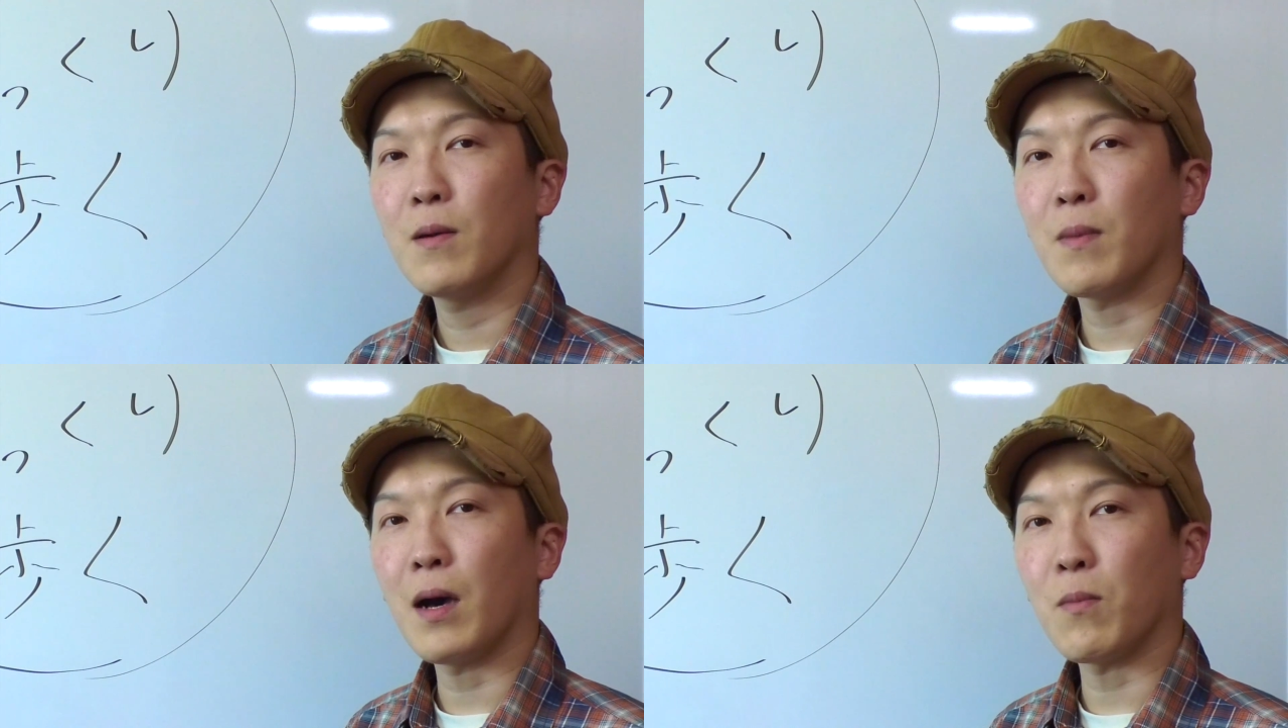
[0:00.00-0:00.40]

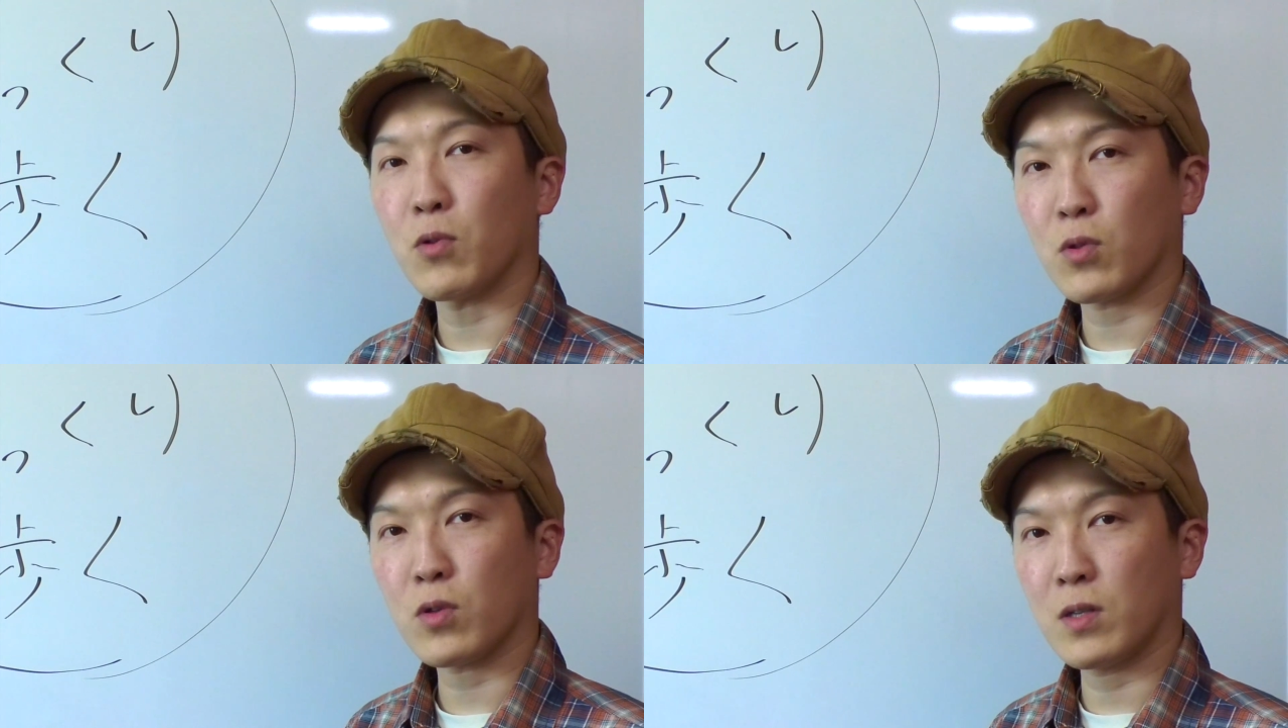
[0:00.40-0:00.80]
ら、も
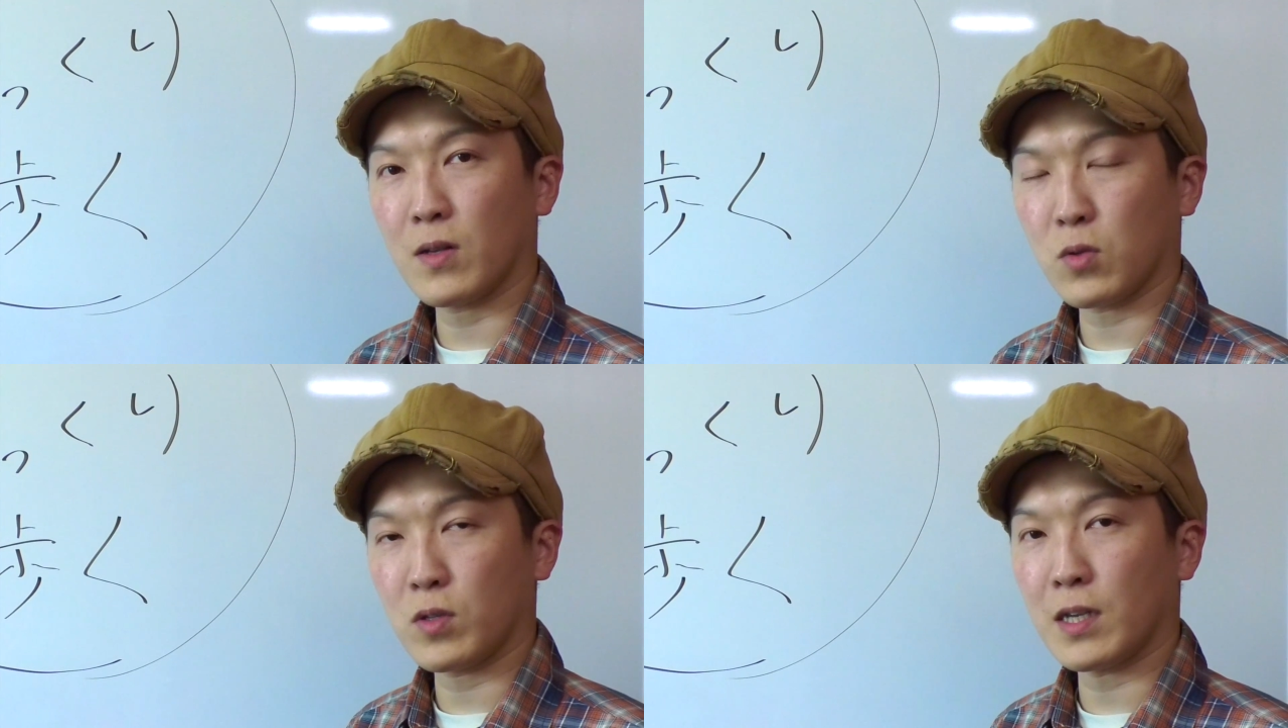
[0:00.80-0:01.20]
のとして
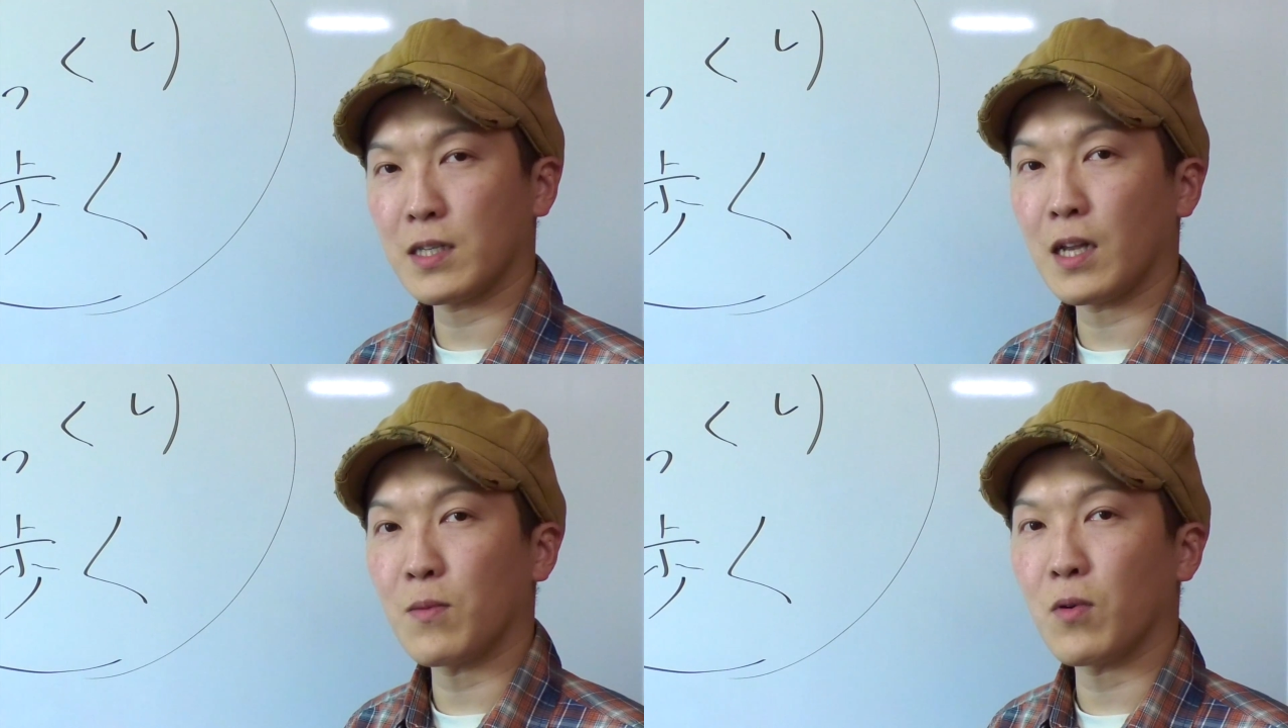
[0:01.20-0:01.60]
は存在
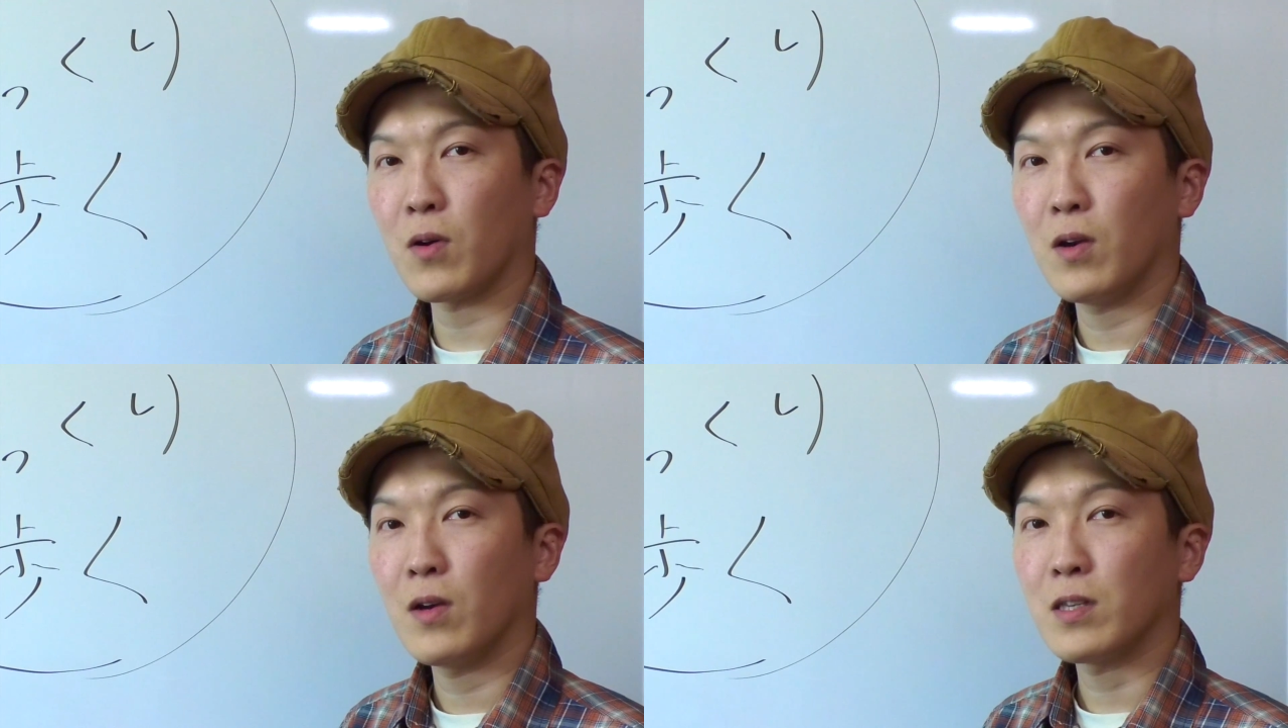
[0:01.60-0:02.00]
したりも
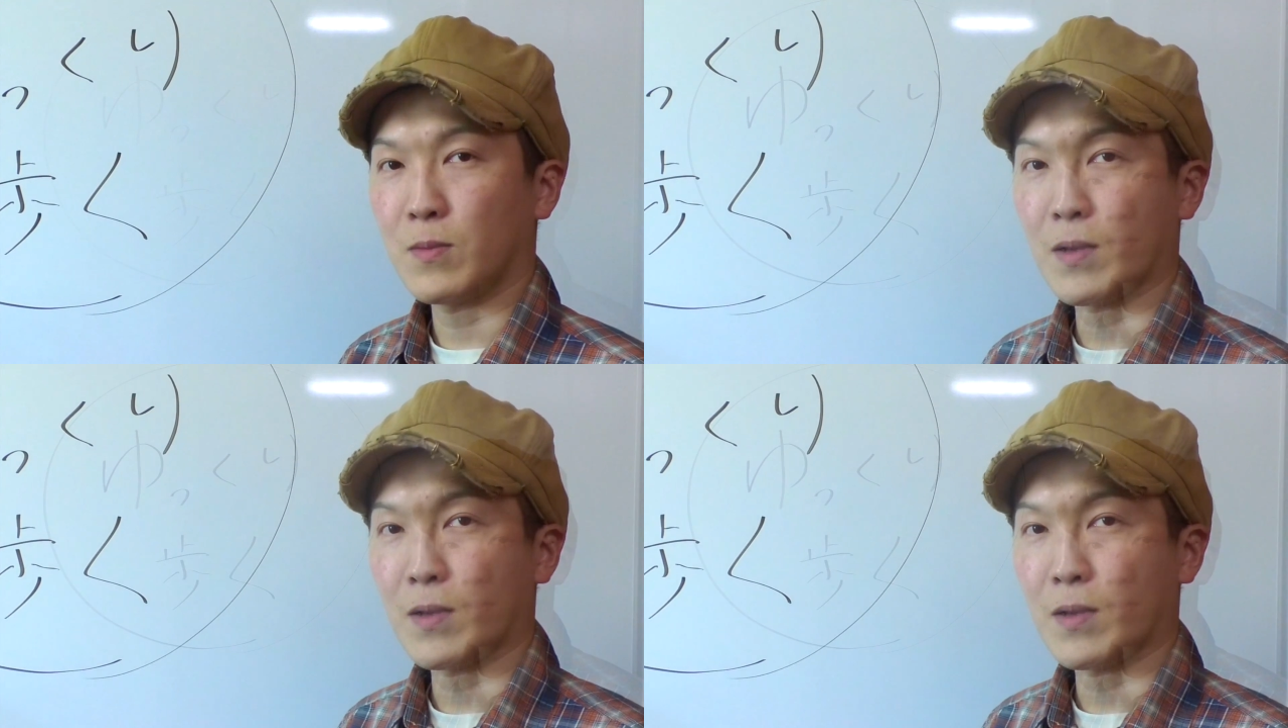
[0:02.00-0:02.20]
し